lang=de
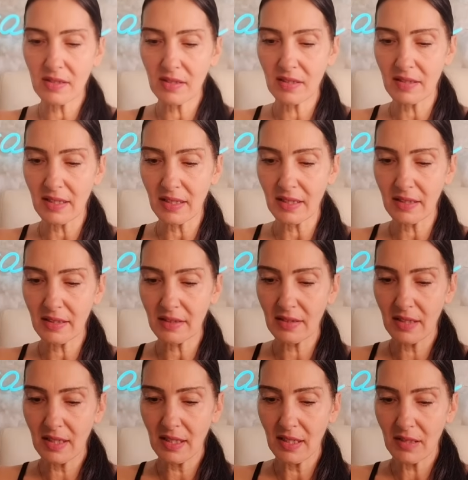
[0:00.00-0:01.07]
die Klarheit,
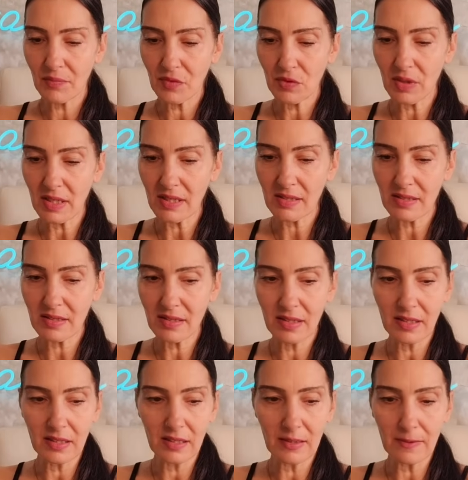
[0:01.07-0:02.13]
du hast
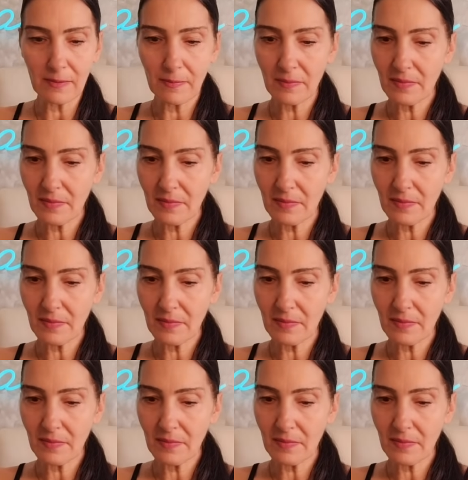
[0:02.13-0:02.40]
die